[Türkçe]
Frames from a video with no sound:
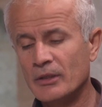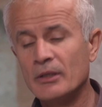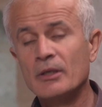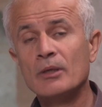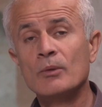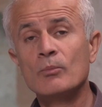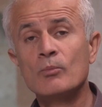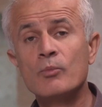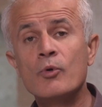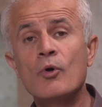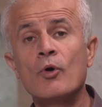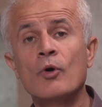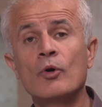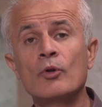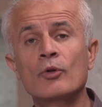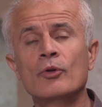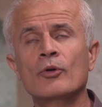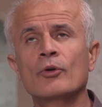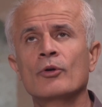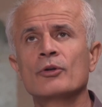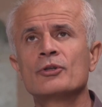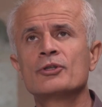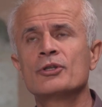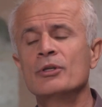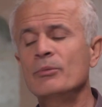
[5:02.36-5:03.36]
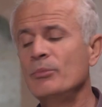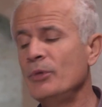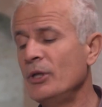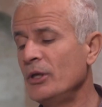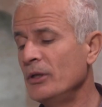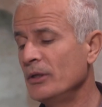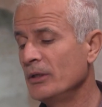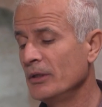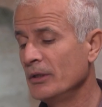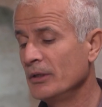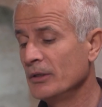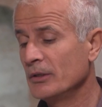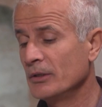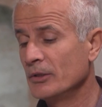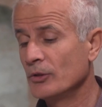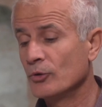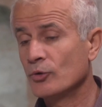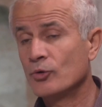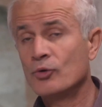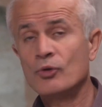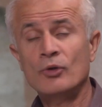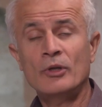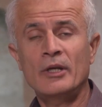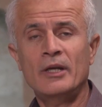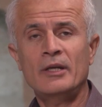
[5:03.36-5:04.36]
e, bu oluyor. Şimdi
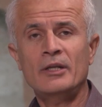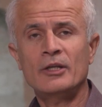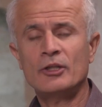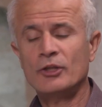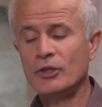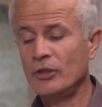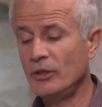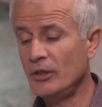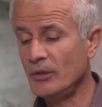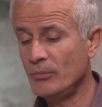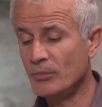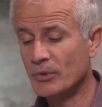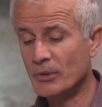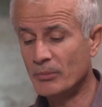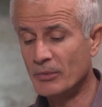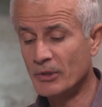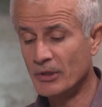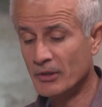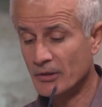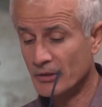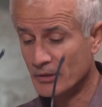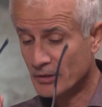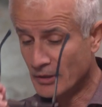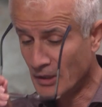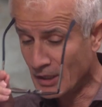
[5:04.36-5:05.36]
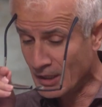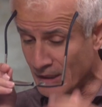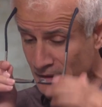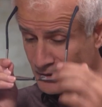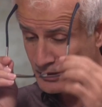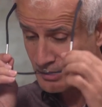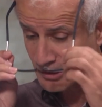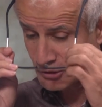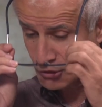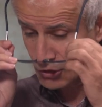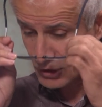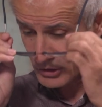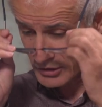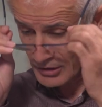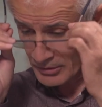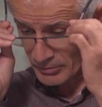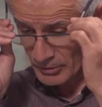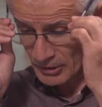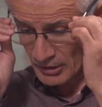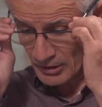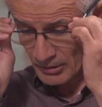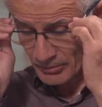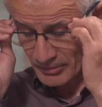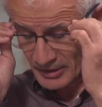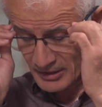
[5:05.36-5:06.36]
kölelik dediğim gibi asla
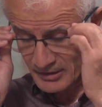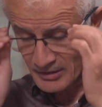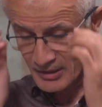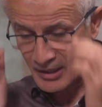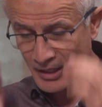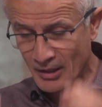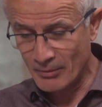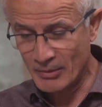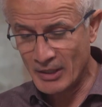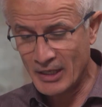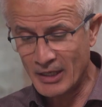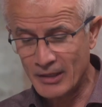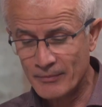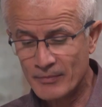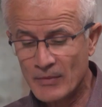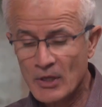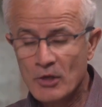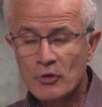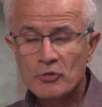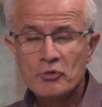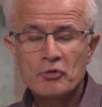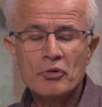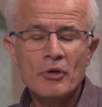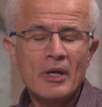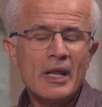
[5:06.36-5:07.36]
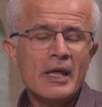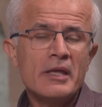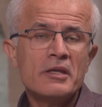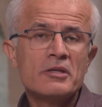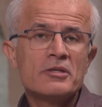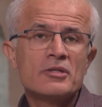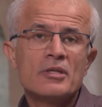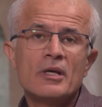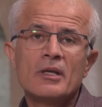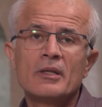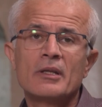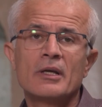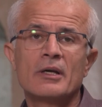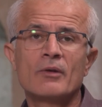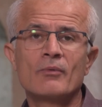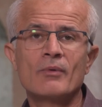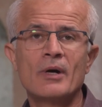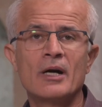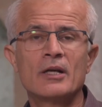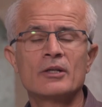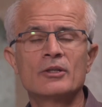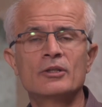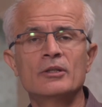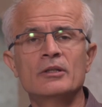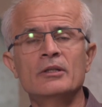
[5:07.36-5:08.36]
tasvip edilmez. Ama köle insanlar
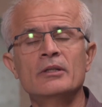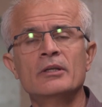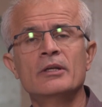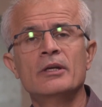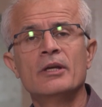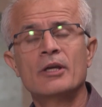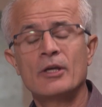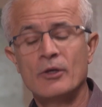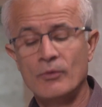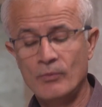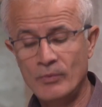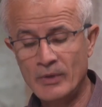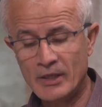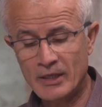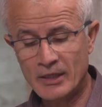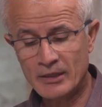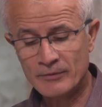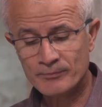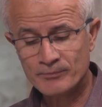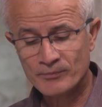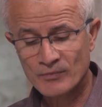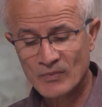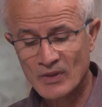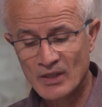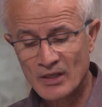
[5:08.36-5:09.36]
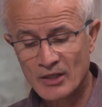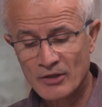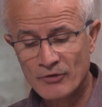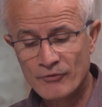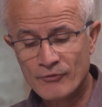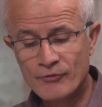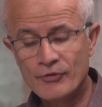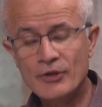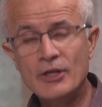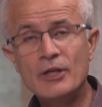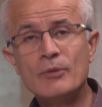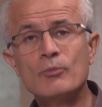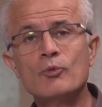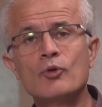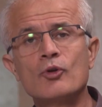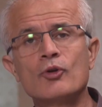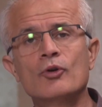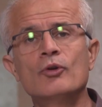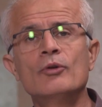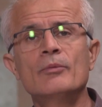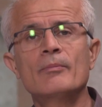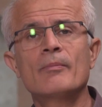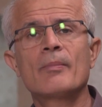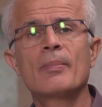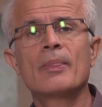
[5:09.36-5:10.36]
vardı ve
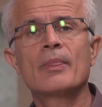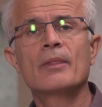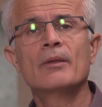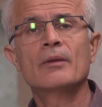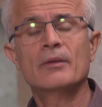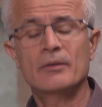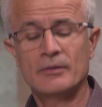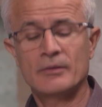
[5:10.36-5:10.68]
Filimon'un